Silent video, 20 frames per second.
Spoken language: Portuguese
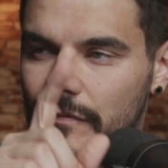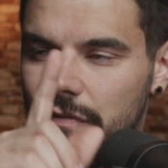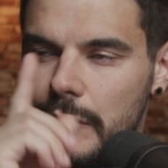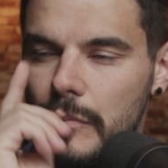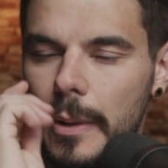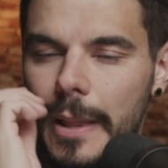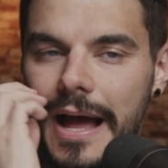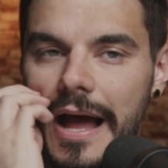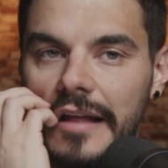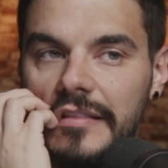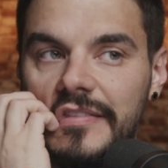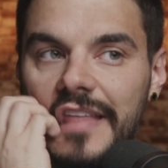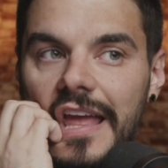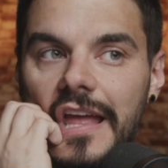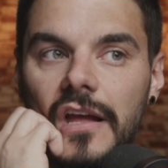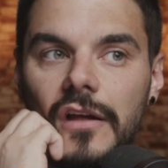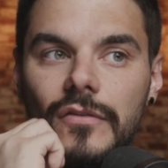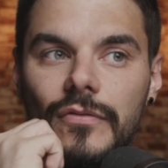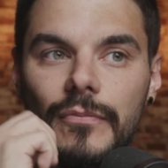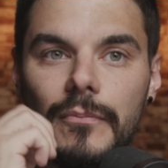vamos lá,
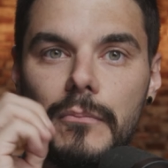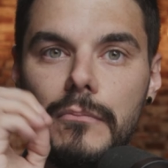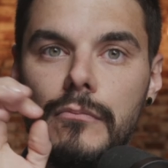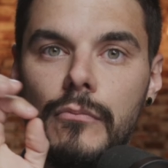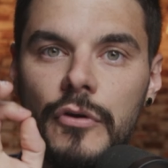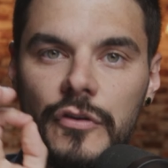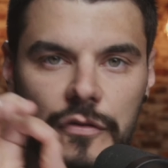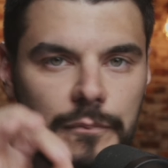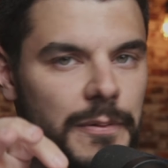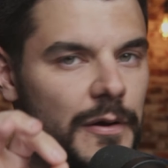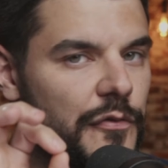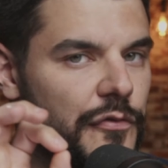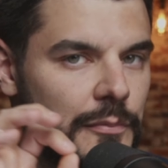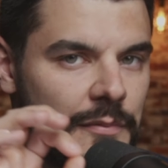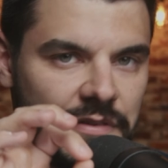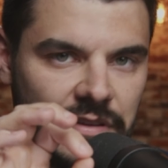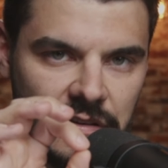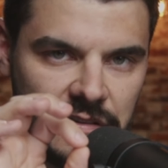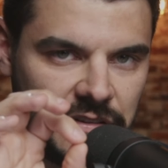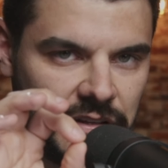tem muitos
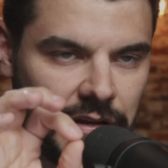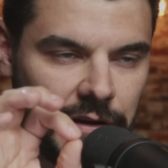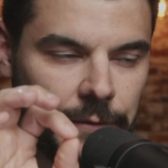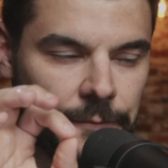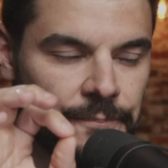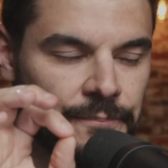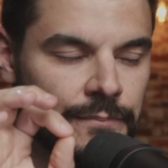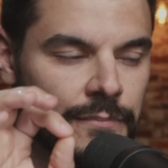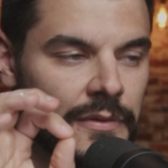perfumes assim.